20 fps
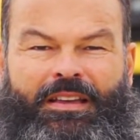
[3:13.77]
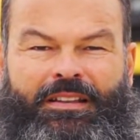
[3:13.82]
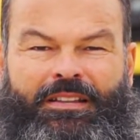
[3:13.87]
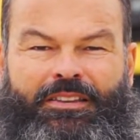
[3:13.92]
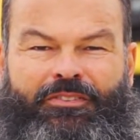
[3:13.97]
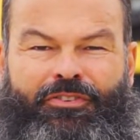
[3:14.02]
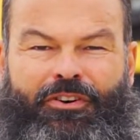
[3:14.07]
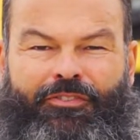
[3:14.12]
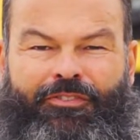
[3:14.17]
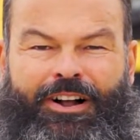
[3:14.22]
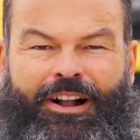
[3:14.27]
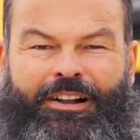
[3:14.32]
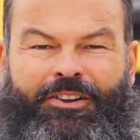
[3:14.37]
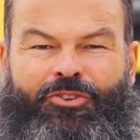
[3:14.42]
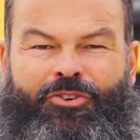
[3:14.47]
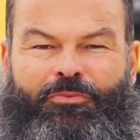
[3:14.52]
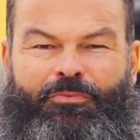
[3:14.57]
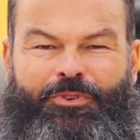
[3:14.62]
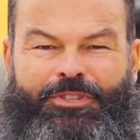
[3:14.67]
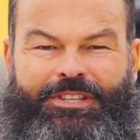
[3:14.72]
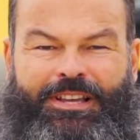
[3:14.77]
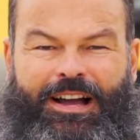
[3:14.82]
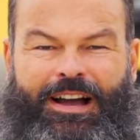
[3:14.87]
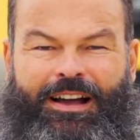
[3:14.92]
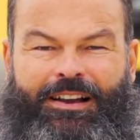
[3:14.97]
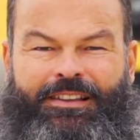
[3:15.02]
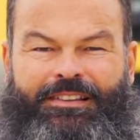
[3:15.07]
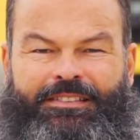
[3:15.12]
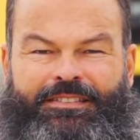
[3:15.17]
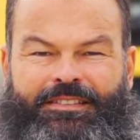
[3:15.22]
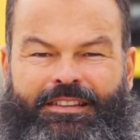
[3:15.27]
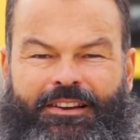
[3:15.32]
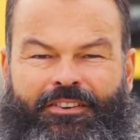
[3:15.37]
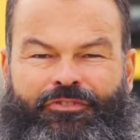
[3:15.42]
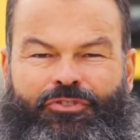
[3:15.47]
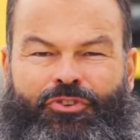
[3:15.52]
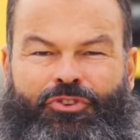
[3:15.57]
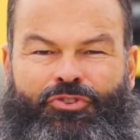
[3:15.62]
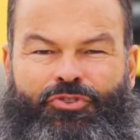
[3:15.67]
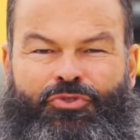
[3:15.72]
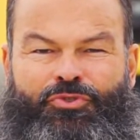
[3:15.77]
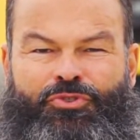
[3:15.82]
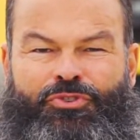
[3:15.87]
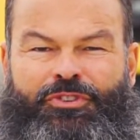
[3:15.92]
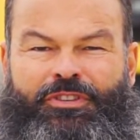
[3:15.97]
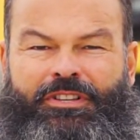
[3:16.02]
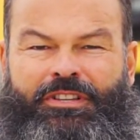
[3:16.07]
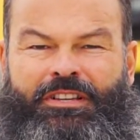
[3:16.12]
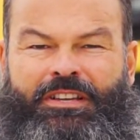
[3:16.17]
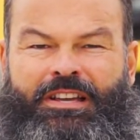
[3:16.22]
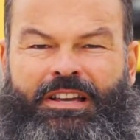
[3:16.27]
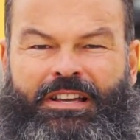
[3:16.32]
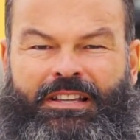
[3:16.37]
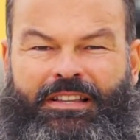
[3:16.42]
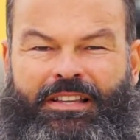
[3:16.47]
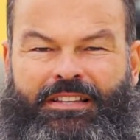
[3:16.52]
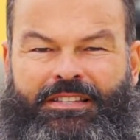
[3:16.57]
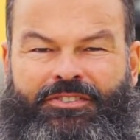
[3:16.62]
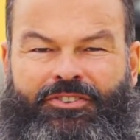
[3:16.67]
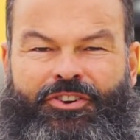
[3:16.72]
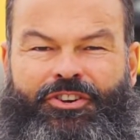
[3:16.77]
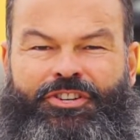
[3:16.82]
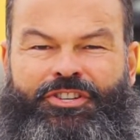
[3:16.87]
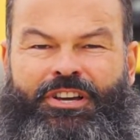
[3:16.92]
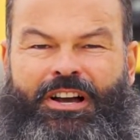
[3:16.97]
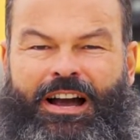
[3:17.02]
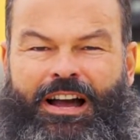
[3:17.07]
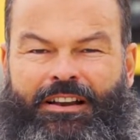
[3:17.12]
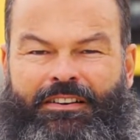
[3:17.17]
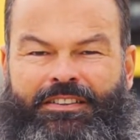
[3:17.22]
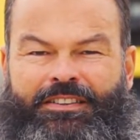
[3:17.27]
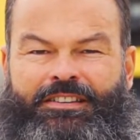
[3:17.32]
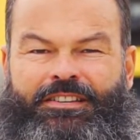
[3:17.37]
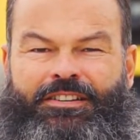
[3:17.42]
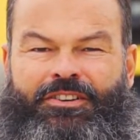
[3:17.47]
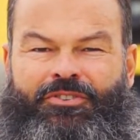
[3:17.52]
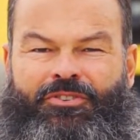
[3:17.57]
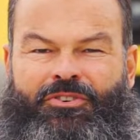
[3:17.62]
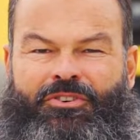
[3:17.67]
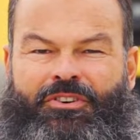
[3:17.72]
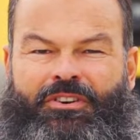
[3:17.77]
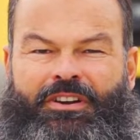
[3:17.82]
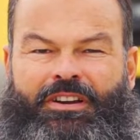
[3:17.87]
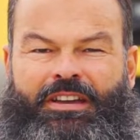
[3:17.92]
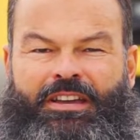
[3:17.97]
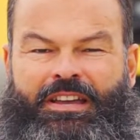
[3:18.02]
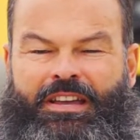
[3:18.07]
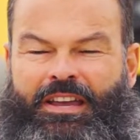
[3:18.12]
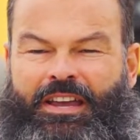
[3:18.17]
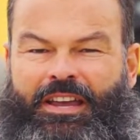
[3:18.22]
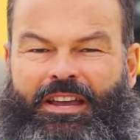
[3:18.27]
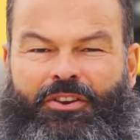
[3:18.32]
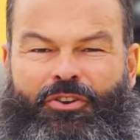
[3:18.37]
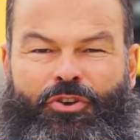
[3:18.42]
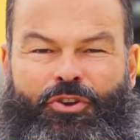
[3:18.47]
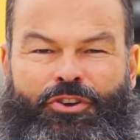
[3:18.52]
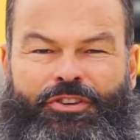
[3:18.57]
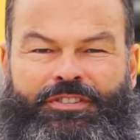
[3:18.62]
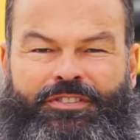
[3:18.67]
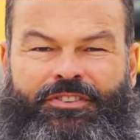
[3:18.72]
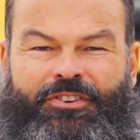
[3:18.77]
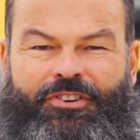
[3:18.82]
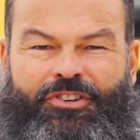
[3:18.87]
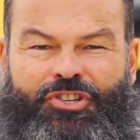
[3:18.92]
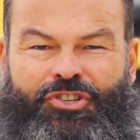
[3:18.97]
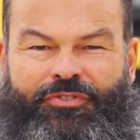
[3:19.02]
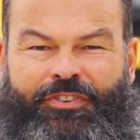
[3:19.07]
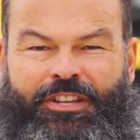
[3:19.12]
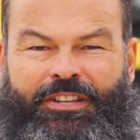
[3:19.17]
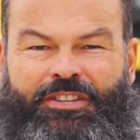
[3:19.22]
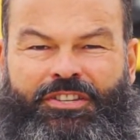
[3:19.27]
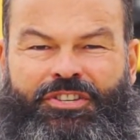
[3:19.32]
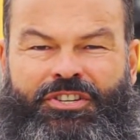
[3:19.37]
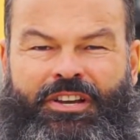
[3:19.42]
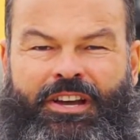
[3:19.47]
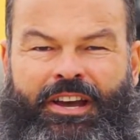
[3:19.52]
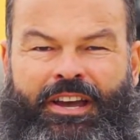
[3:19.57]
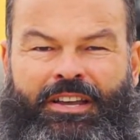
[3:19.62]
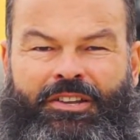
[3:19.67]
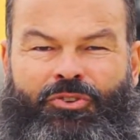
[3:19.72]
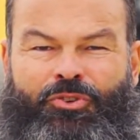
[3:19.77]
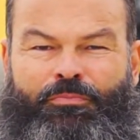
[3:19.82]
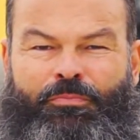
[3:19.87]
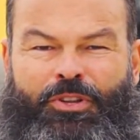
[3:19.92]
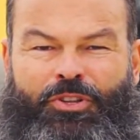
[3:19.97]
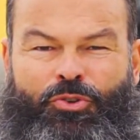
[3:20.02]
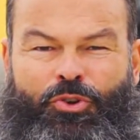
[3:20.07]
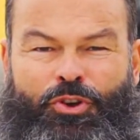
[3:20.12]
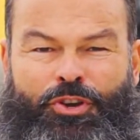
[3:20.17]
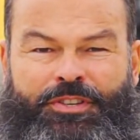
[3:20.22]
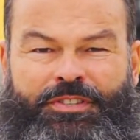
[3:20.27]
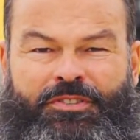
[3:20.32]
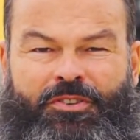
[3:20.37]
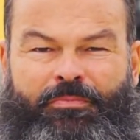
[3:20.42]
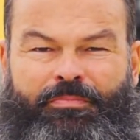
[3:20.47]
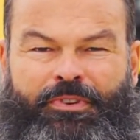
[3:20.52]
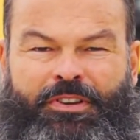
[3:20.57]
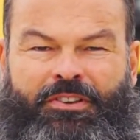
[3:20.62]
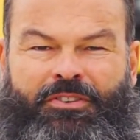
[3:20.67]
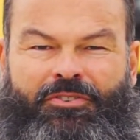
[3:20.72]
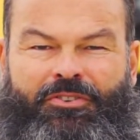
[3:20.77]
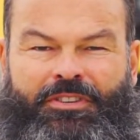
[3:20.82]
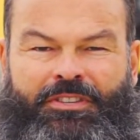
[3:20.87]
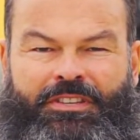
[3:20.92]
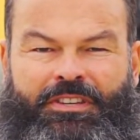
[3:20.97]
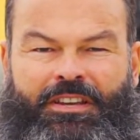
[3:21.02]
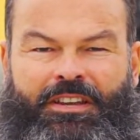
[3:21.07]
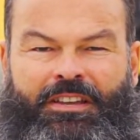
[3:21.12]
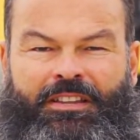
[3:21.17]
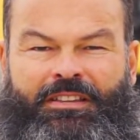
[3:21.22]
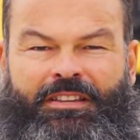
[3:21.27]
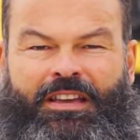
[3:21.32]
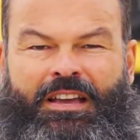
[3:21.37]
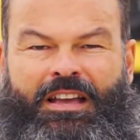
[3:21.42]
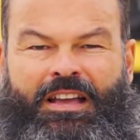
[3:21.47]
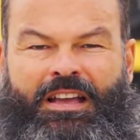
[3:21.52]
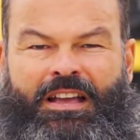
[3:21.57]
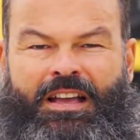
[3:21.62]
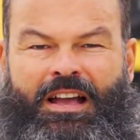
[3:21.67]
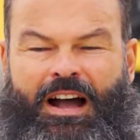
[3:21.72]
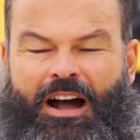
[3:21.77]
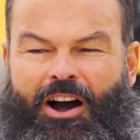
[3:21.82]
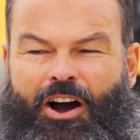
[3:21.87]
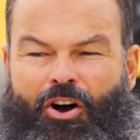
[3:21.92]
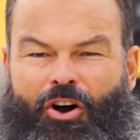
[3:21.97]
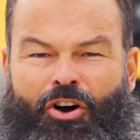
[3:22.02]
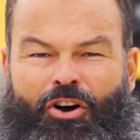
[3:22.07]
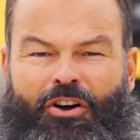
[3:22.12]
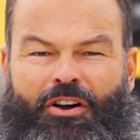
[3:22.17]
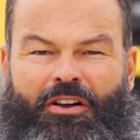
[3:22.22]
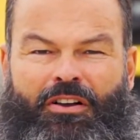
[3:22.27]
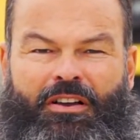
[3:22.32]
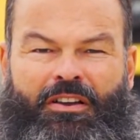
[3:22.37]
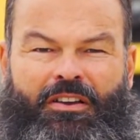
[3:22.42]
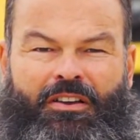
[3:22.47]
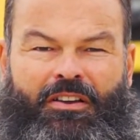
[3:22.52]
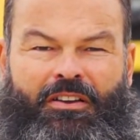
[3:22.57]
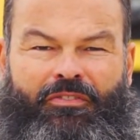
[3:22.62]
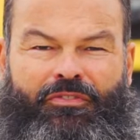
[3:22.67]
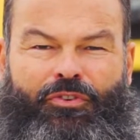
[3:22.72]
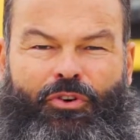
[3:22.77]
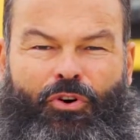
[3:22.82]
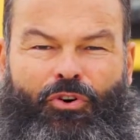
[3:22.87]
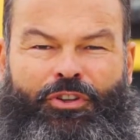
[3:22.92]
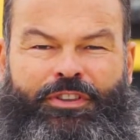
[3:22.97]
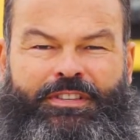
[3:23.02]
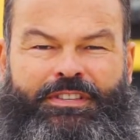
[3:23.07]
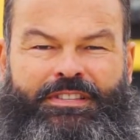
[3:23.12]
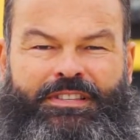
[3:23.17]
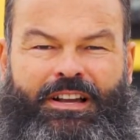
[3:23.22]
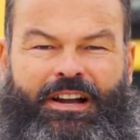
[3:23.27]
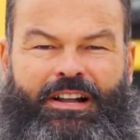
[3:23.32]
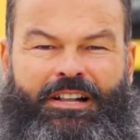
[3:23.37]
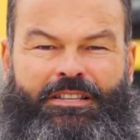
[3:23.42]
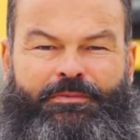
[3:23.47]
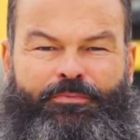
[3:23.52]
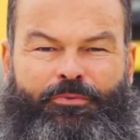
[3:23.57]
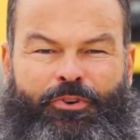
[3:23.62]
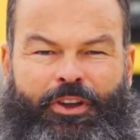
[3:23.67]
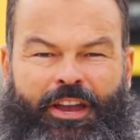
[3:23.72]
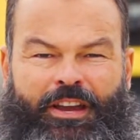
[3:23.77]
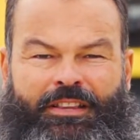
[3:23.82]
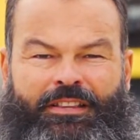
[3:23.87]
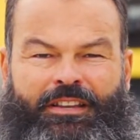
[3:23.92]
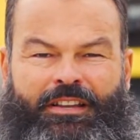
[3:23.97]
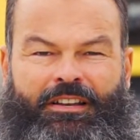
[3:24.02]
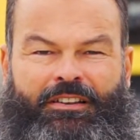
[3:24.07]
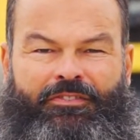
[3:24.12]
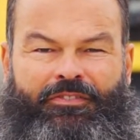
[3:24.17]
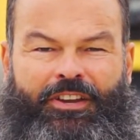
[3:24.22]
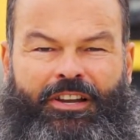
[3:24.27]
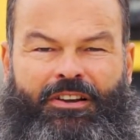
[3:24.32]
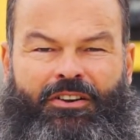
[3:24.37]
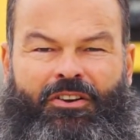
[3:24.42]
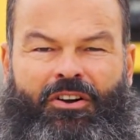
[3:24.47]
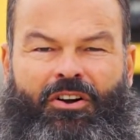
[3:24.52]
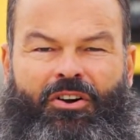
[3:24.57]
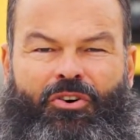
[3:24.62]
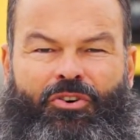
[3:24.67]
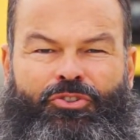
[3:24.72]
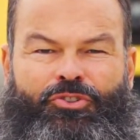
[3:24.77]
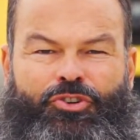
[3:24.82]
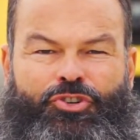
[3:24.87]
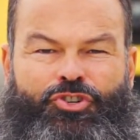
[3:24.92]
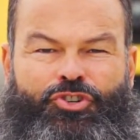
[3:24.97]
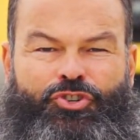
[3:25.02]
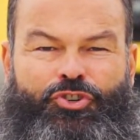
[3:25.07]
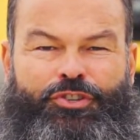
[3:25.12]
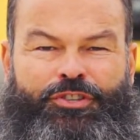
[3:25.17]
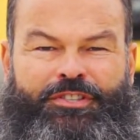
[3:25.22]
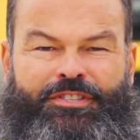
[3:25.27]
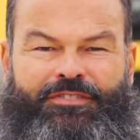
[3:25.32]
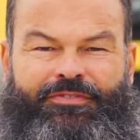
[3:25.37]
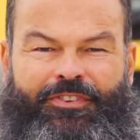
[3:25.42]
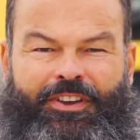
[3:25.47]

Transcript: Die Verwaltung muss alles dafür tun, dass solche Ansiedlungen in höchster Geschwindigkeit und mit höchster Priorität auch für uns als Projektentwickler unterstützt